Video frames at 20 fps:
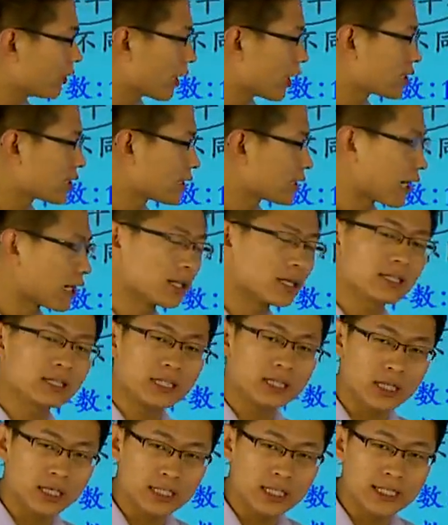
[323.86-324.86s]
是应该先拆成
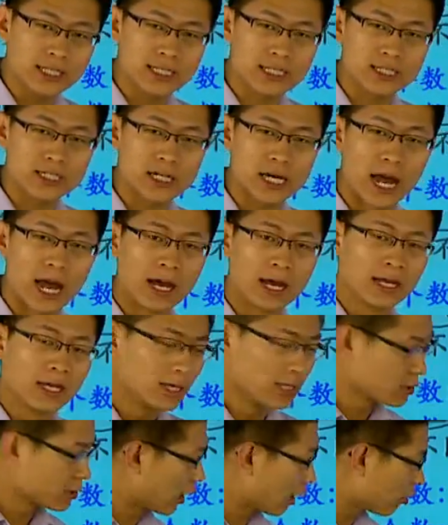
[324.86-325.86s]
1和1的形式啊？对。
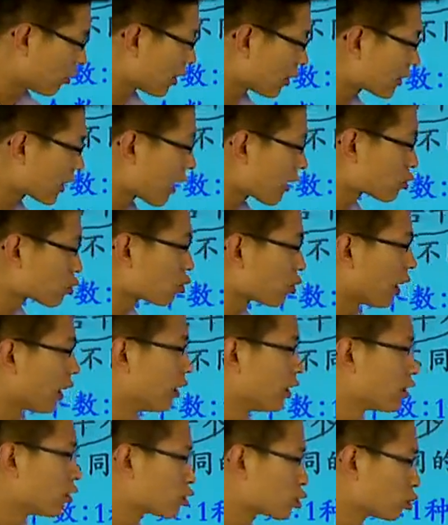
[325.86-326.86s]
然后让大数
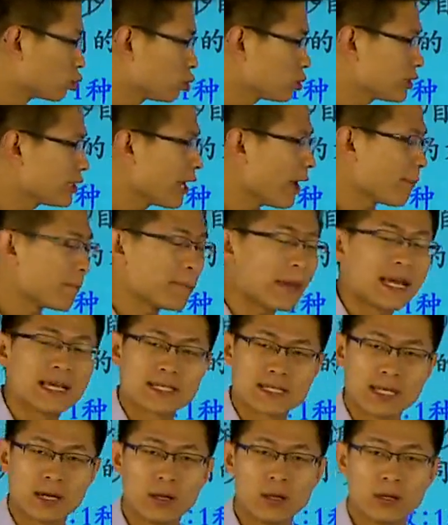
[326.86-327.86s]
逐渐变
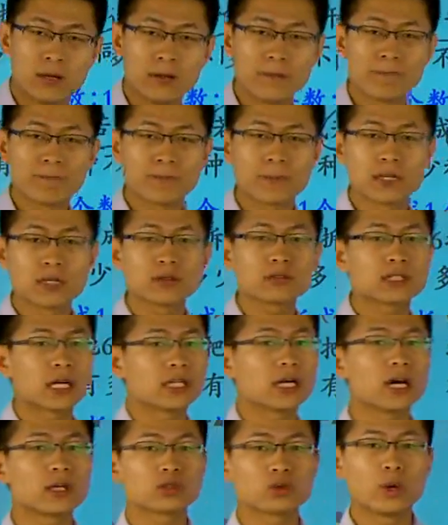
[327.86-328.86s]
小，是不是
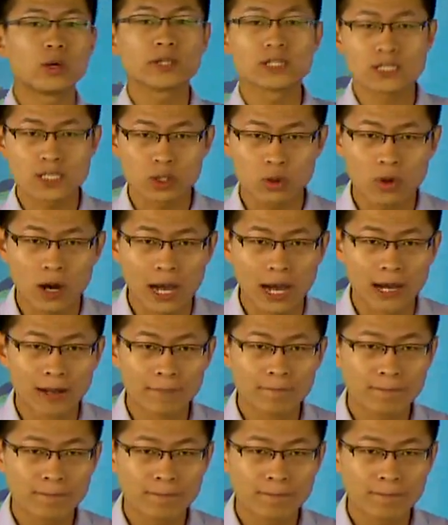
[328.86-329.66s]
找到所有的情况